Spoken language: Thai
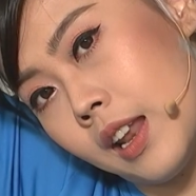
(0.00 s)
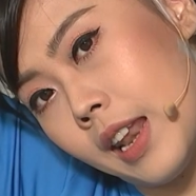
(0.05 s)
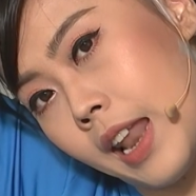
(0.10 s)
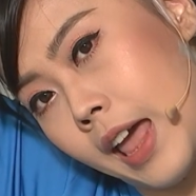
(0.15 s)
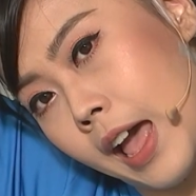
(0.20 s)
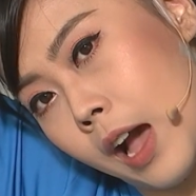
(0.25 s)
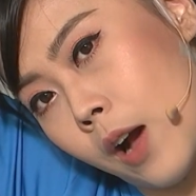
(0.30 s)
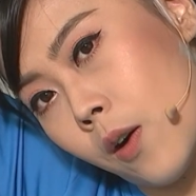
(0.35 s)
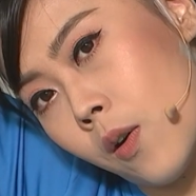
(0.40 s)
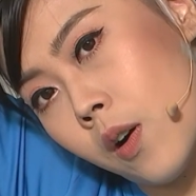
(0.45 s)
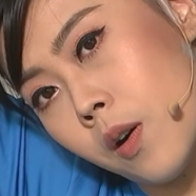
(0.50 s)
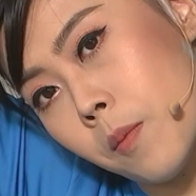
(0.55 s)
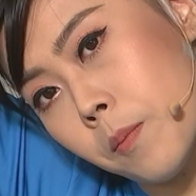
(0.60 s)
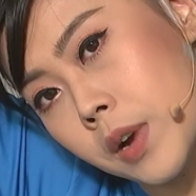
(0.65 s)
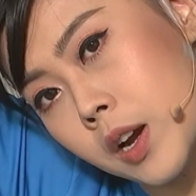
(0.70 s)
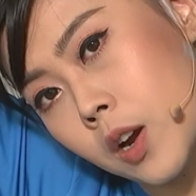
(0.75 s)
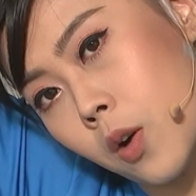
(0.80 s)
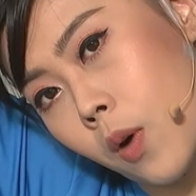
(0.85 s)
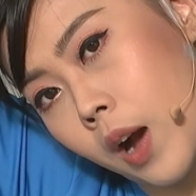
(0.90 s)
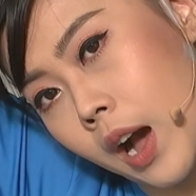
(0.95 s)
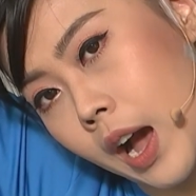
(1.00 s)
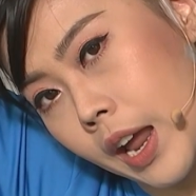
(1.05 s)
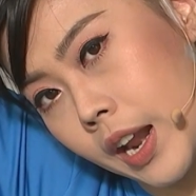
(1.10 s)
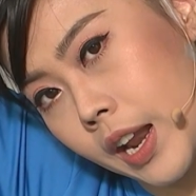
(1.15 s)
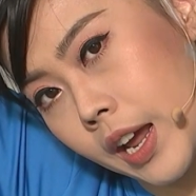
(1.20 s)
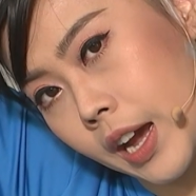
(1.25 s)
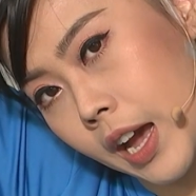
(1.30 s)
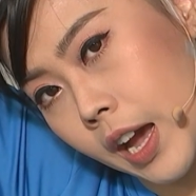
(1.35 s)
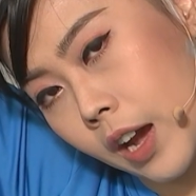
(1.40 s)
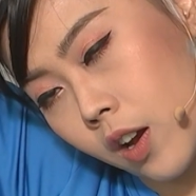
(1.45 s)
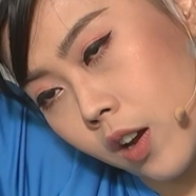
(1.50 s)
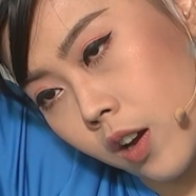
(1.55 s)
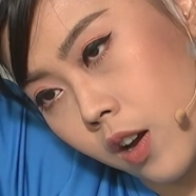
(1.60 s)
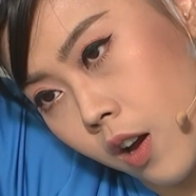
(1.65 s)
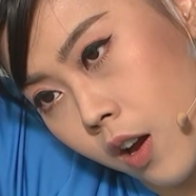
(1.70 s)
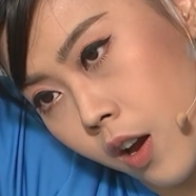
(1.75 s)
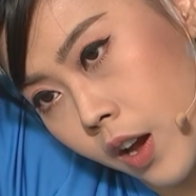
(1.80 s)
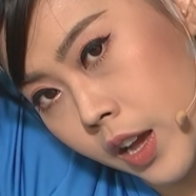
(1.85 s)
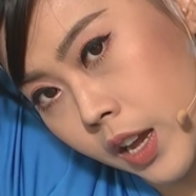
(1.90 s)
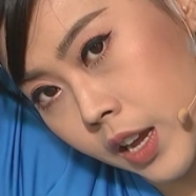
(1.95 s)
แล้วมือขวานะคะ
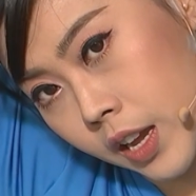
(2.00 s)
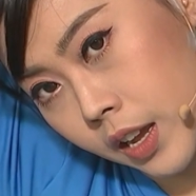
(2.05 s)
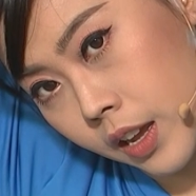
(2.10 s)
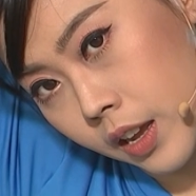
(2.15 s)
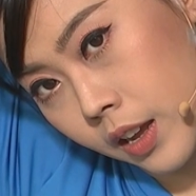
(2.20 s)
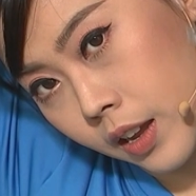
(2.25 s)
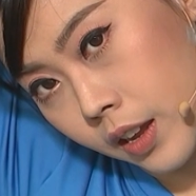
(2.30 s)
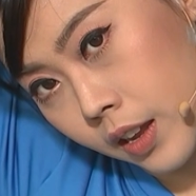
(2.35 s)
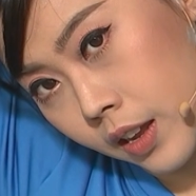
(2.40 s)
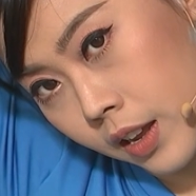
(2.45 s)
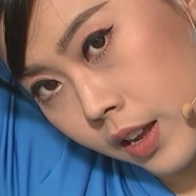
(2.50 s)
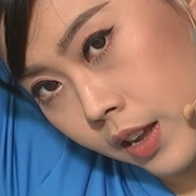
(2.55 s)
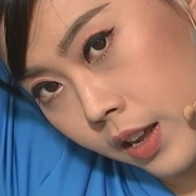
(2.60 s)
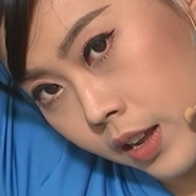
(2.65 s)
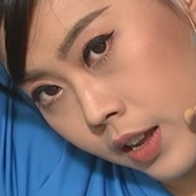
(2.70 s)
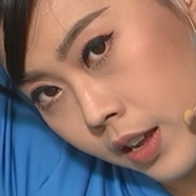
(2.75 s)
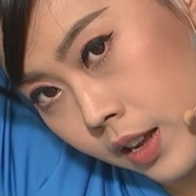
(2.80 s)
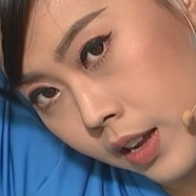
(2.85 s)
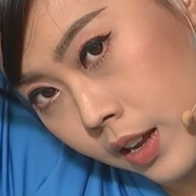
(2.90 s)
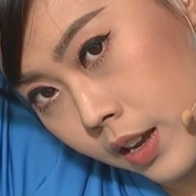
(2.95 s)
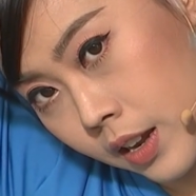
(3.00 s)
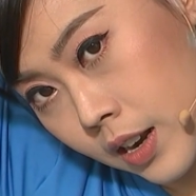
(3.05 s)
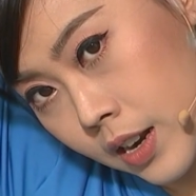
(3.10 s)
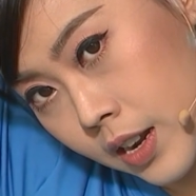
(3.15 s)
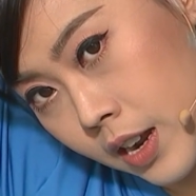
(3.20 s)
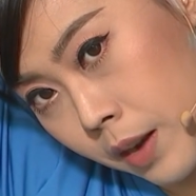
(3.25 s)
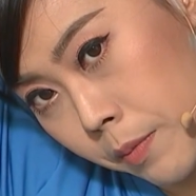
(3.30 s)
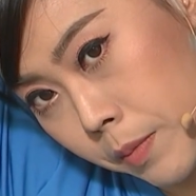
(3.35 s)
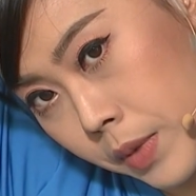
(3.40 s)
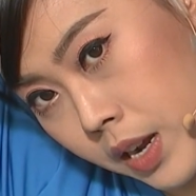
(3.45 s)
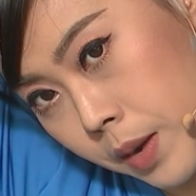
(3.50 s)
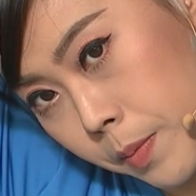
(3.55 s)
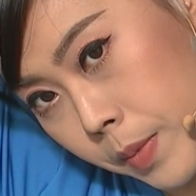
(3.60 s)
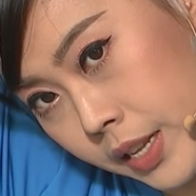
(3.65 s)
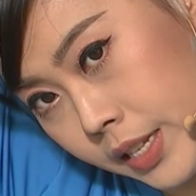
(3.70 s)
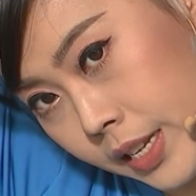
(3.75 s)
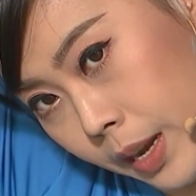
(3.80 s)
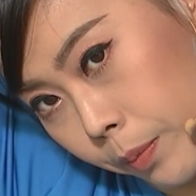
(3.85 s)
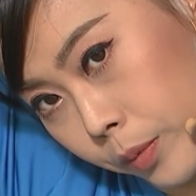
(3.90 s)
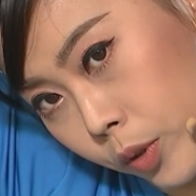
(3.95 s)
ค่อยๆเลื่อนมือ
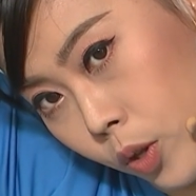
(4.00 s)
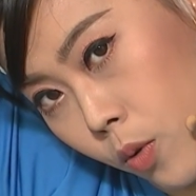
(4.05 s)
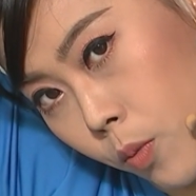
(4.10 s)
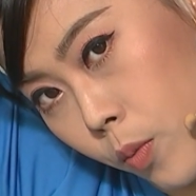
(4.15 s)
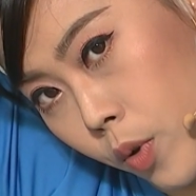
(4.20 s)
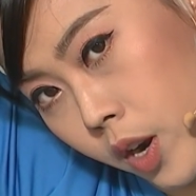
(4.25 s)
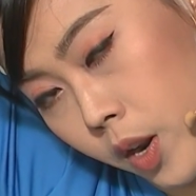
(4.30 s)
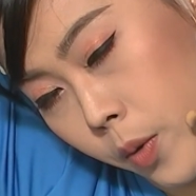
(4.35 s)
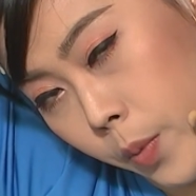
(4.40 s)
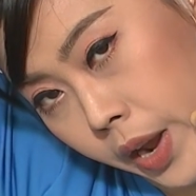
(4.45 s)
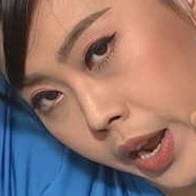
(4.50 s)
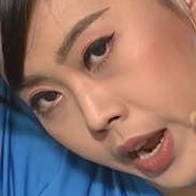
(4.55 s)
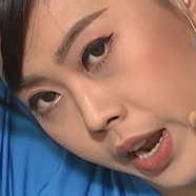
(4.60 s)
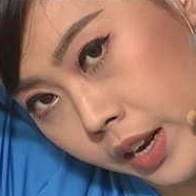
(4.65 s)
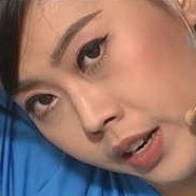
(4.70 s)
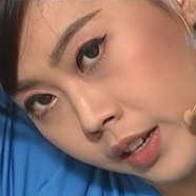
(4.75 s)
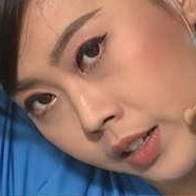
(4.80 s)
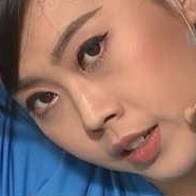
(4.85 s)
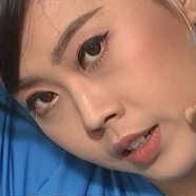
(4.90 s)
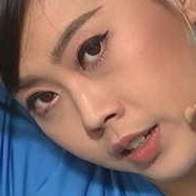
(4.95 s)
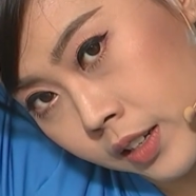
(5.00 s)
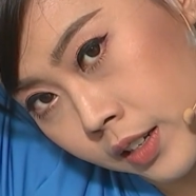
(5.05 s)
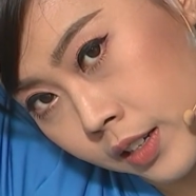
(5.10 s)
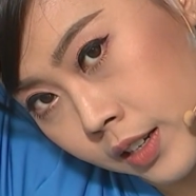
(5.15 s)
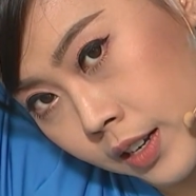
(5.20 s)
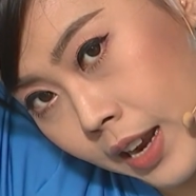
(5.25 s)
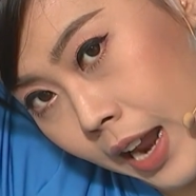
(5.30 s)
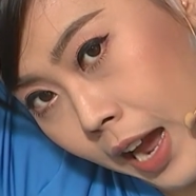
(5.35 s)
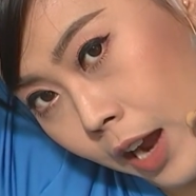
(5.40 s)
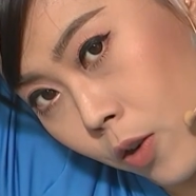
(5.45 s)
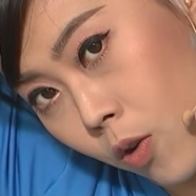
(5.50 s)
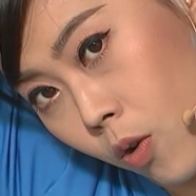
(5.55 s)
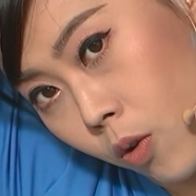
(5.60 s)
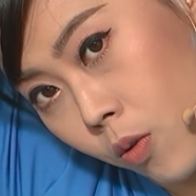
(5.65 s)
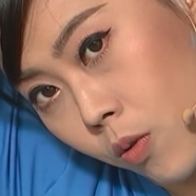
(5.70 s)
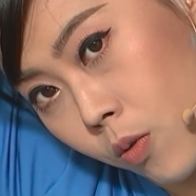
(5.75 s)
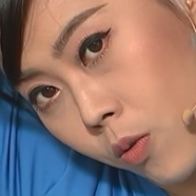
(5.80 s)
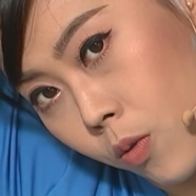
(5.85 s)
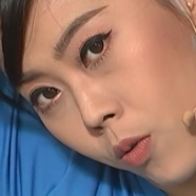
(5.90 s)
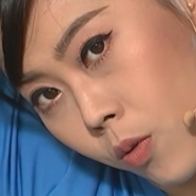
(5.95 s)
มาจับตรงบริเวณหลังกก
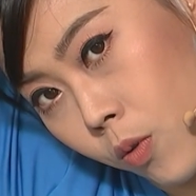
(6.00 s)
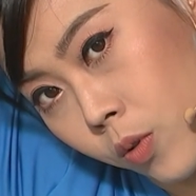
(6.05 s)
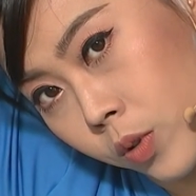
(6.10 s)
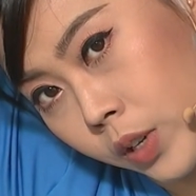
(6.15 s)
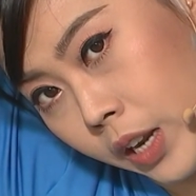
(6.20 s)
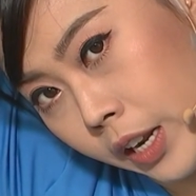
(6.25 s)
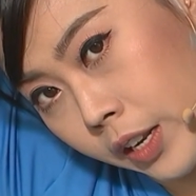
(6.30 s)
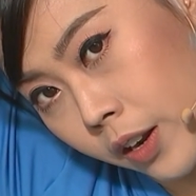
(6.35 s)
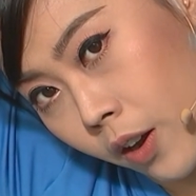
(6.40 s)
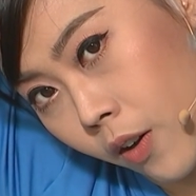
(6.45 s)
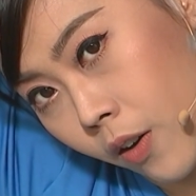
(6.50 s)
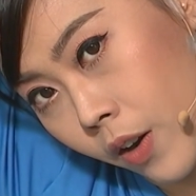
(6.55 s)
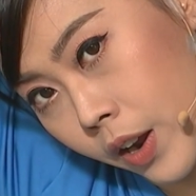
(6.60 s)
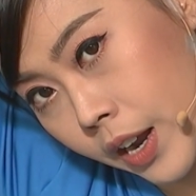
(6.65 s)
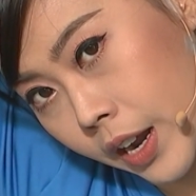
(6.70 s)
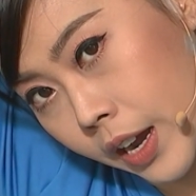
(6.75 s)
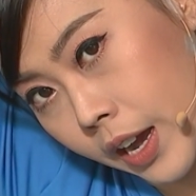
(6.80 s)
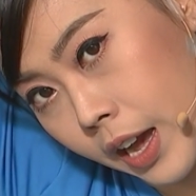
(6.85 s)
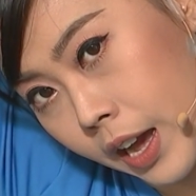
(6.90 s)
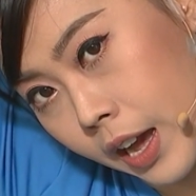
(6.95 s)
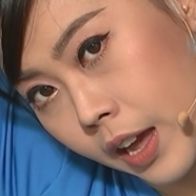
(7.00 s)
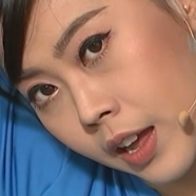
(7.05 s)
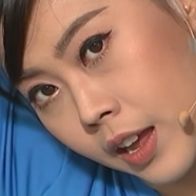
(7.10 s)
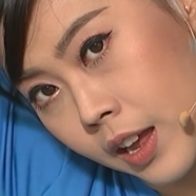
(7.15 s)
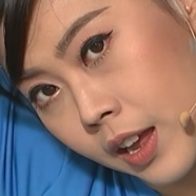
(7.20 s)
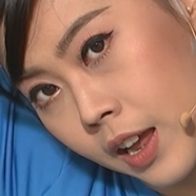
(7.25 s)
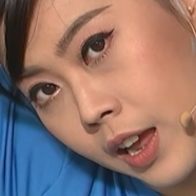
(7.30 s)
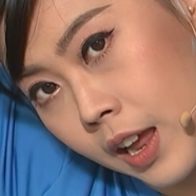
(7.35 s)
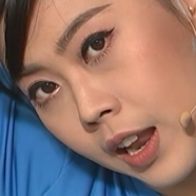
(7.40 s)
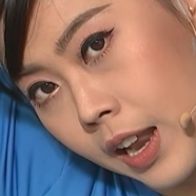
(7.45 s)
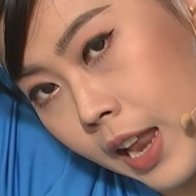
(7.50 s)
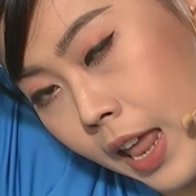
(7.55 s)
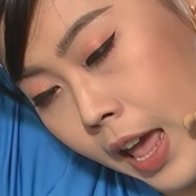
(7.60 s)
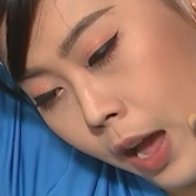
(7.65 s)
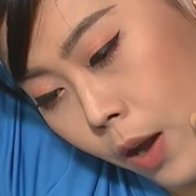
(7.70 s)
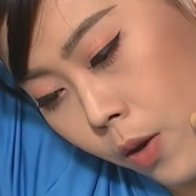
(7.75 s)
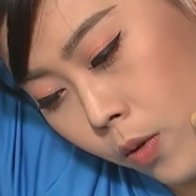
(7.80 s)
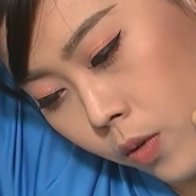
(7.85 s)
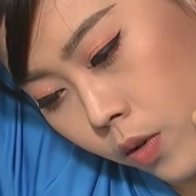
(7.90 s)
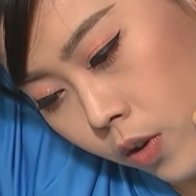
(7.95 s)
หูท้ายทอยนะคะ
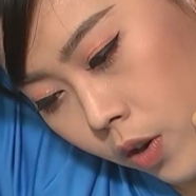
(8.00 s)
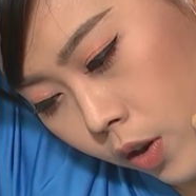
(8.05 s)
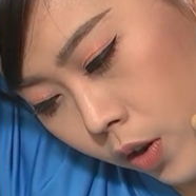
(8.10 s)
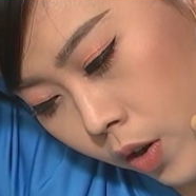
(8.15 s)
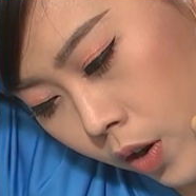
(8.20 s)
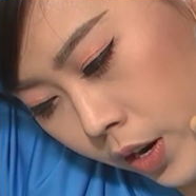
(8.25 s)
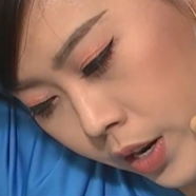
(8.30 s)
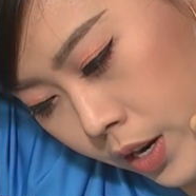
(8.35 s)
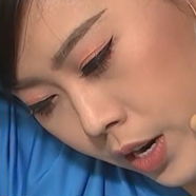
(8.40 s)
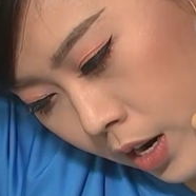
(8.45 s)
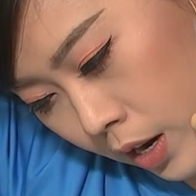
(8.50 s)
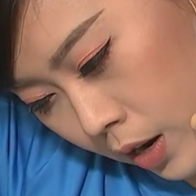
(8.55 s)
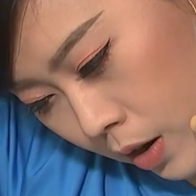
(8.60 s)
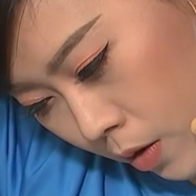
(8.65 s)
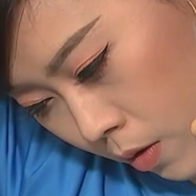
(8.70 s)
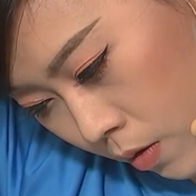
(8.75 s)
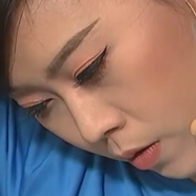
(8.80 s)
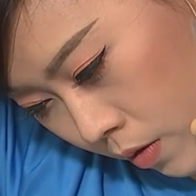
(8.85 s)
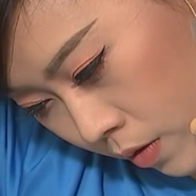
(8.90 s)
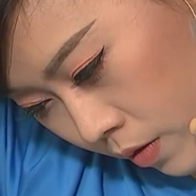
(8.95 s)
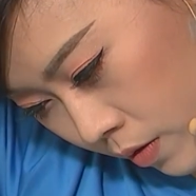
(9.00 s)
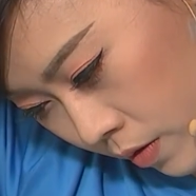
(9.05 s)
แล้วค่อยๆดึงลง